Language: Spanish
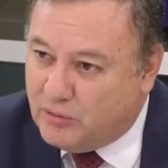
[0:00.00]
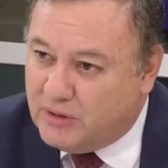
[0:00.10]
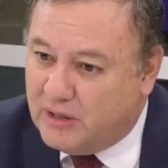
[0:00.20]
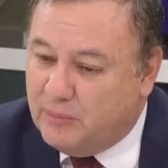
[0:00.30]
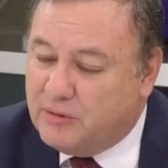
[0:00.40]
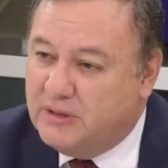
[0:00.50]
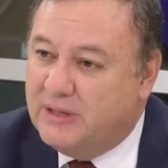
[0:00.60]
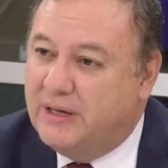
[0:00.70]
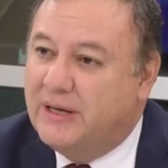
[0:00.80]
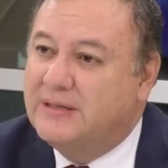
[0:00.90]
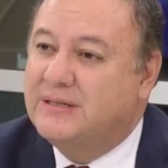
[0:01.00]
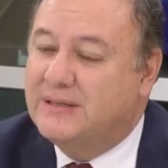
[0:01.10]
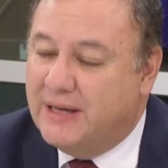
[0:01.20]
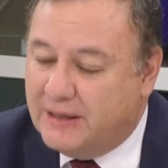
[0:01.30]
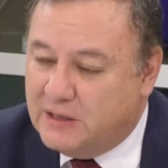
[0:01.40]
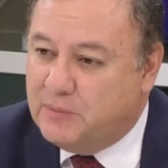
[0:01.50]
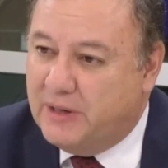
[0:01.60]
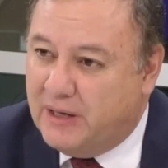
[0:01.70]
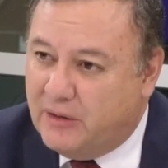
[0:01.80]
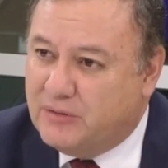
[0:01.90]
los equipos de inteligencia están
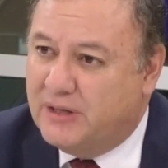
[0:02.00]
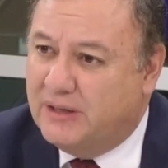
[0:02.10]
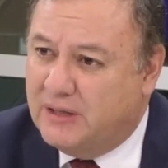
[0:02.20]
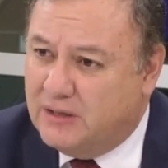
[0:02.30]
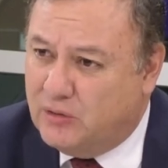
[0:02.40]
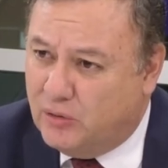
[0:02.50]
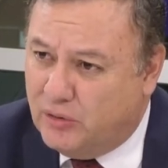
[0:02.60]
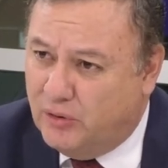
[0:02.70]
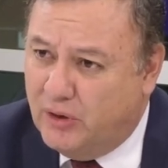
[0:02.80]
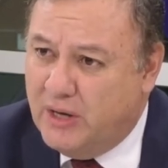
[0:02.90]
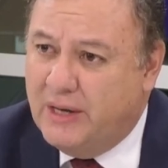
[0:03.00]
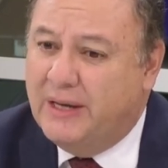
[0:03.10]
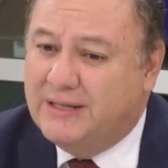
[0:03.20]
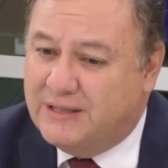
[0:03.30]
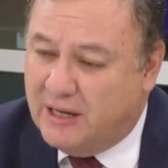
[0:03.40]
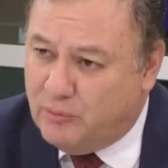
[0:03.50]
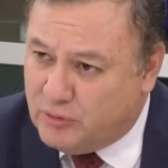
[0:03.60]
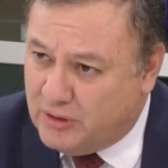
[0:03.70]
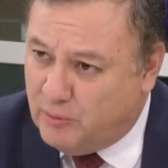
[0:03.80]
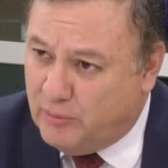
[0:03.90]
desplegados en el territorio. Estamos
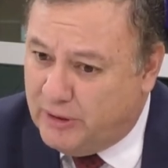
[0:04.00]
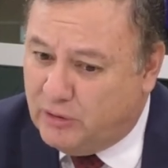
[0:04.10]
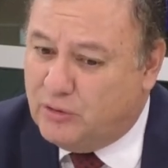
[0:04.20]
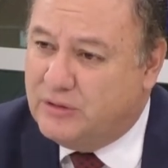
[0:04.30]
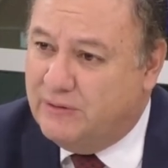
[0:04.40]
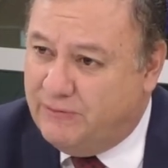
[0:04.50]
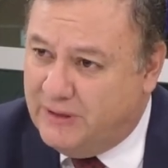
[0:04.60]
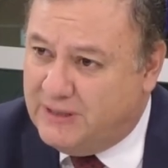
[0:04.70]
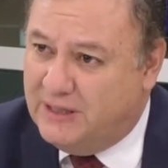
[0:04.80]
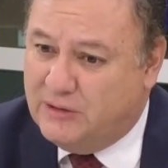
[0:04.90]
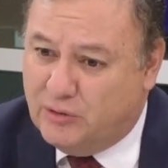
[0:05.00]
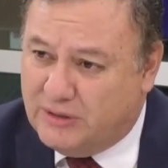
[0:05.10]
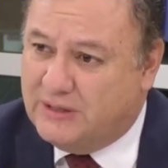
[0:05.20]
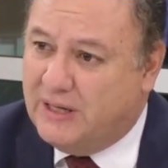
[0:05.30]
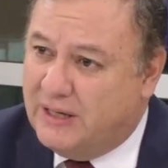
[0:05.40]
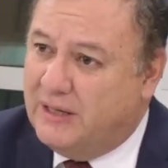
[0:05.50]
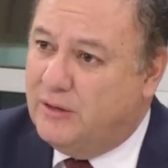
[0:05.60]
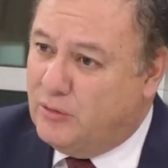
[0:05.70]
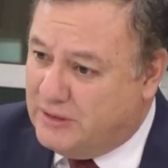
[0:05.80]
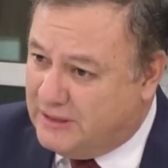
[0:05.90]
en momentos difíciles, nos están,
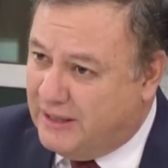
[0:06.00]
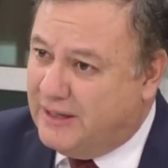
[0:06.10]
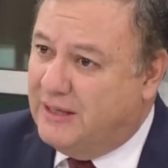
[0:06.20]
nos están